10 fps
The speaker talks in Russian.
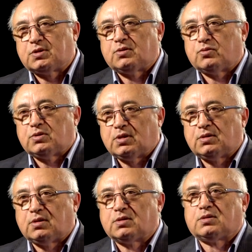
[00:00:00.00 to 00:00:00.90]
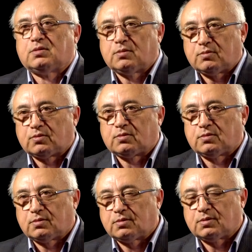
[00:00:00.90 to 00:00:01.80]
ну, деятельность э, вот,
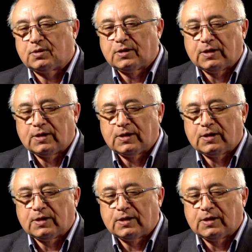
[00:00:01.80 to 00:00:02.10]
э,